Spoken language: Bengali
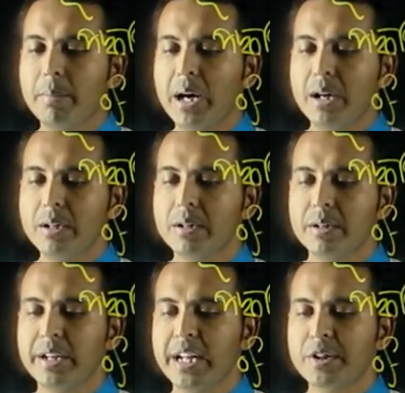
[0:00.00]
বা
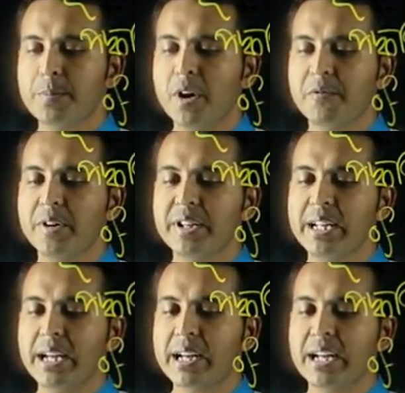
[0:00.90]
নেট প্রফিট
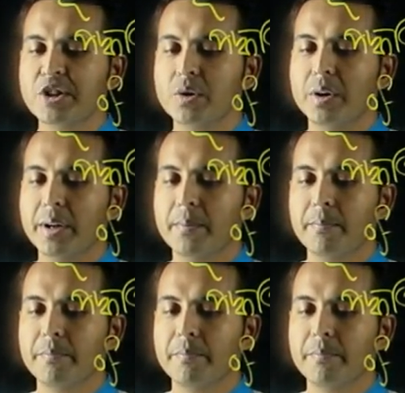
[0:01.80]
নিয়ে কাজ করে